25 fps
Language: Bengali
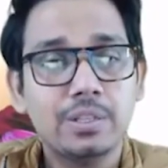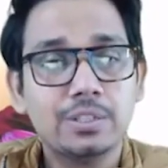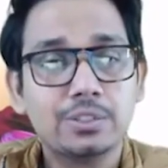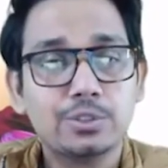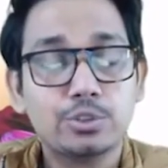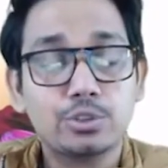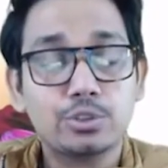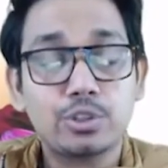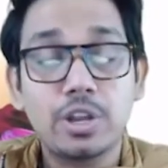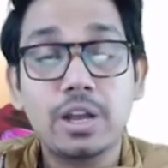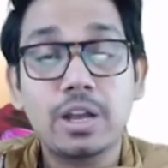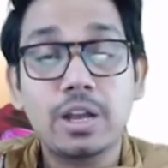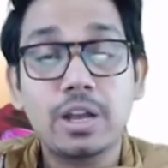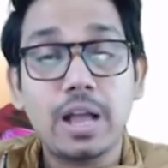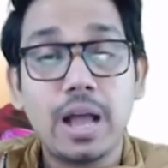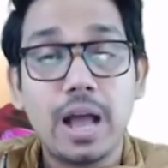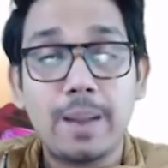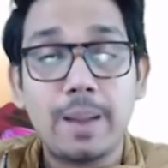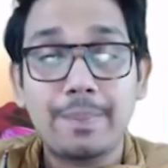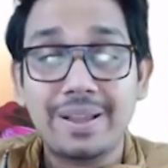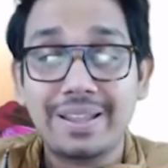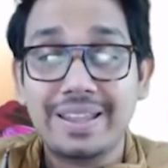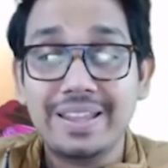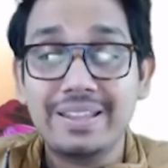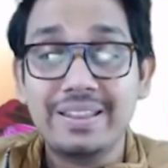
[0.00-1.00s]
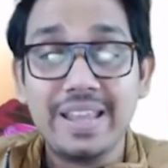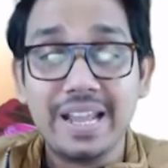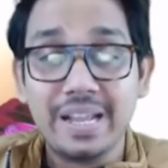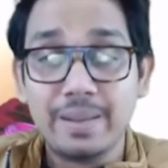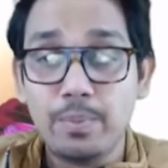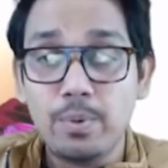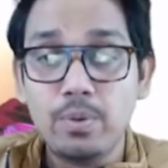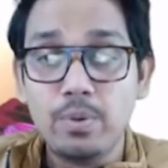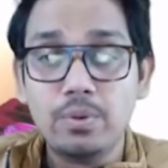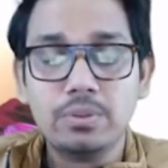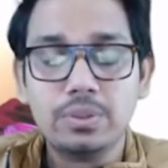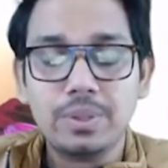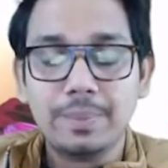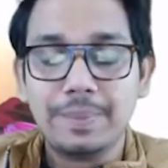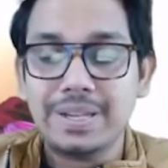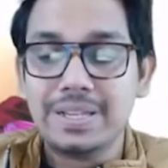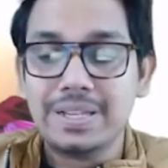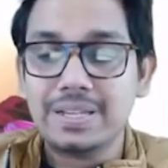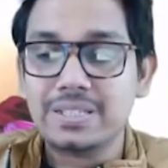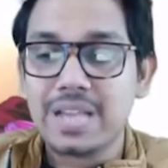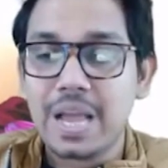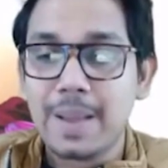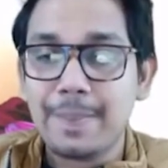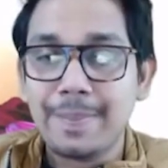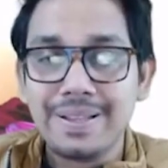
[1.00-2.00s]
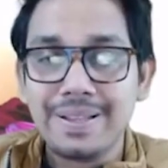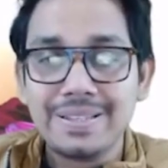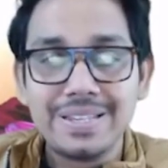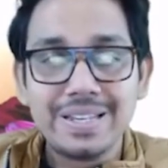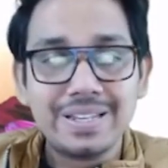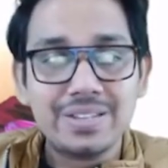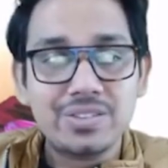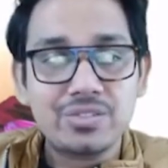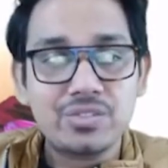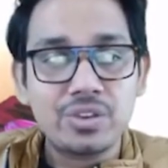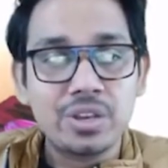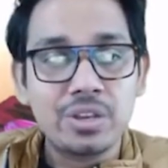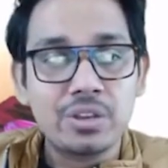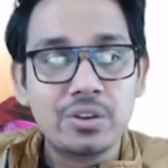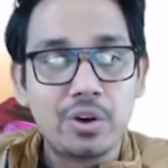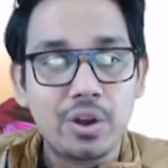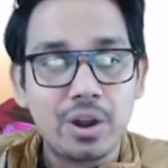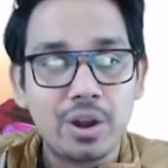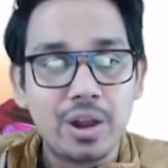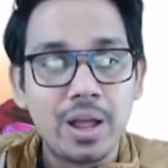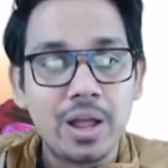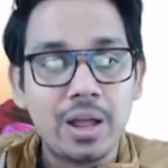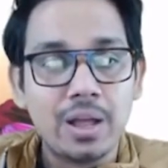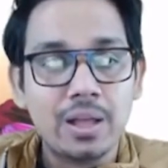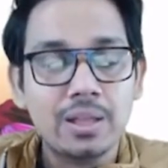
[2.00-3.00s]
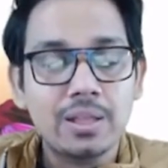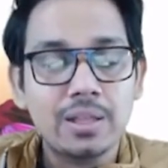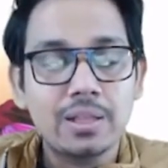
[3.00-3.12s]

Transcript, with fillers: সুতরাং আমরা কি দেখবো মানে সামাজিক শৃঙ্খলা